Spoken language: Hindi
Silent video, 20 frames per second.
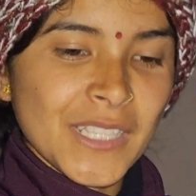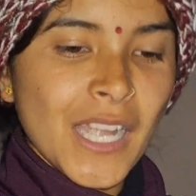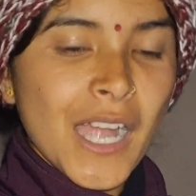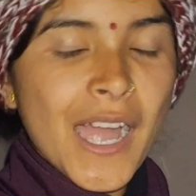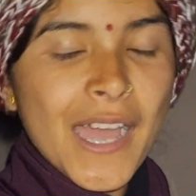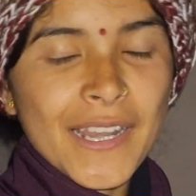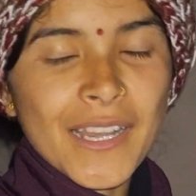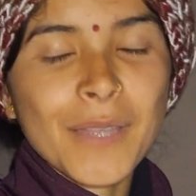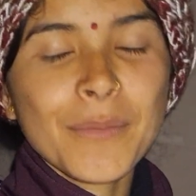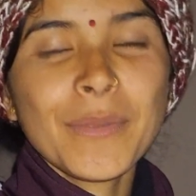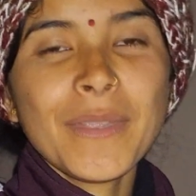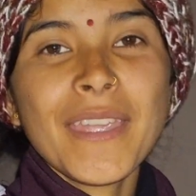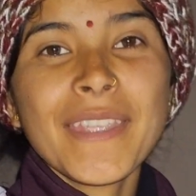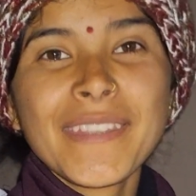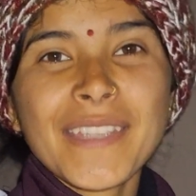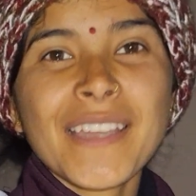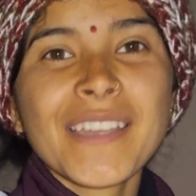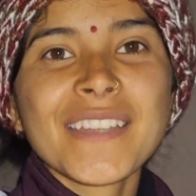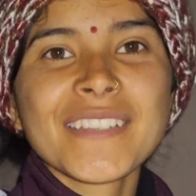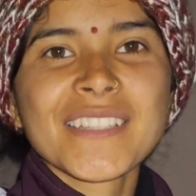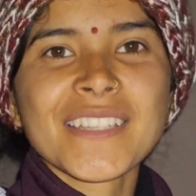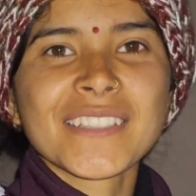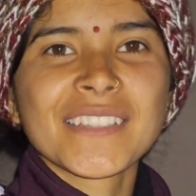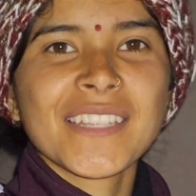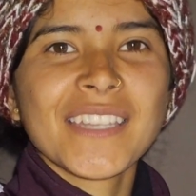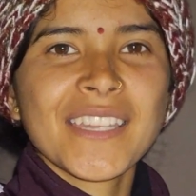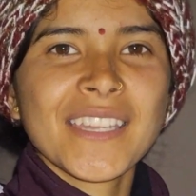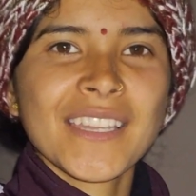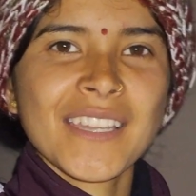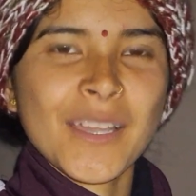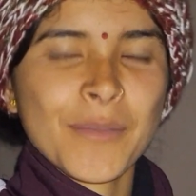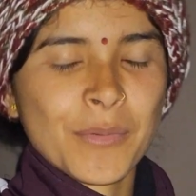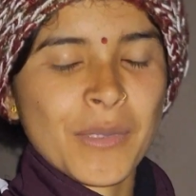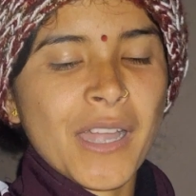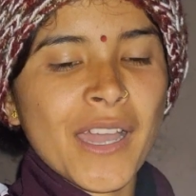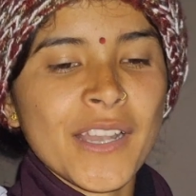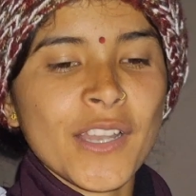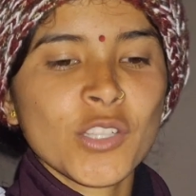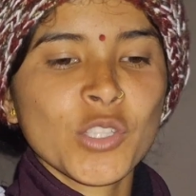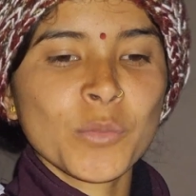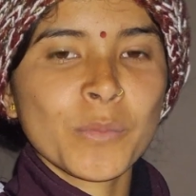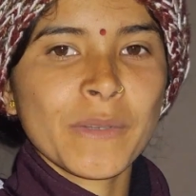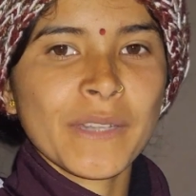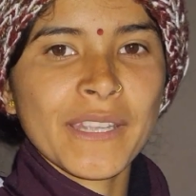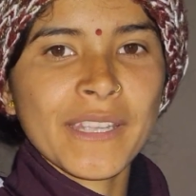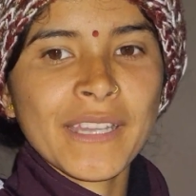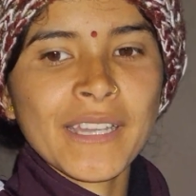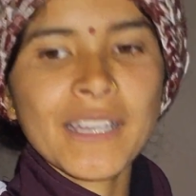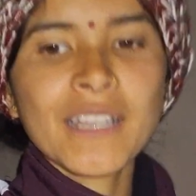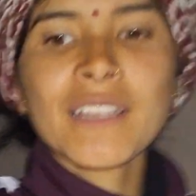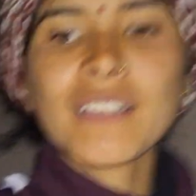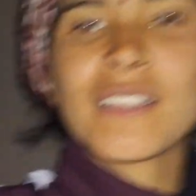खाना भी क्या कर सकते हैं अब खाना तो पड़ेगा